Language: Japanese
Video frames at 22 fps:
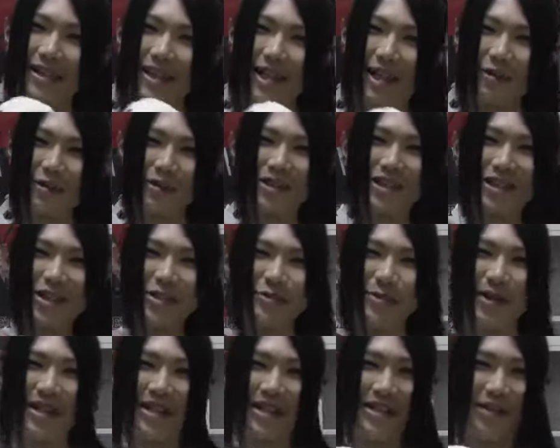治っちゃ
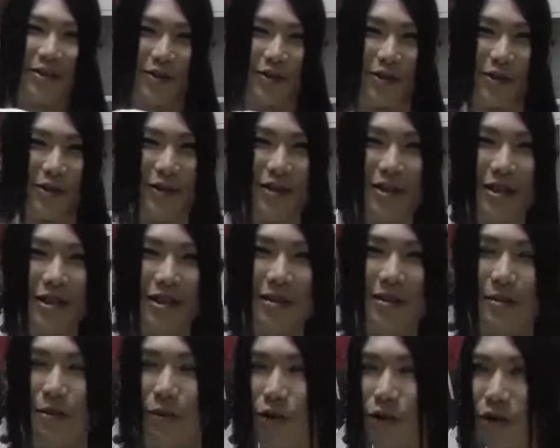う前にこの
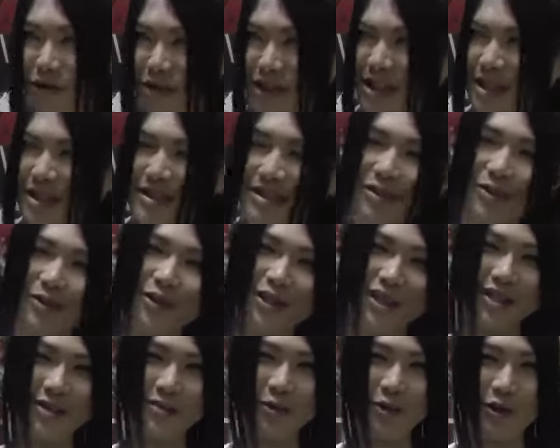坊ちゃん
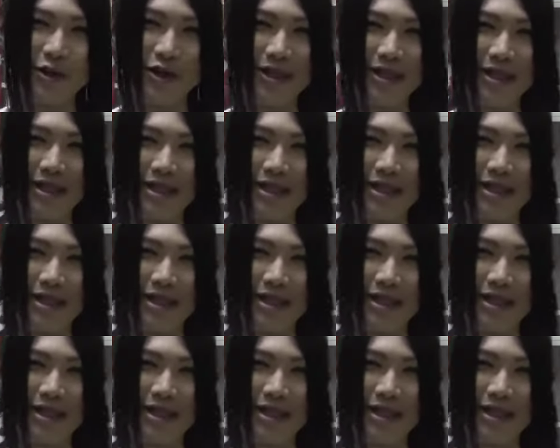ソータも、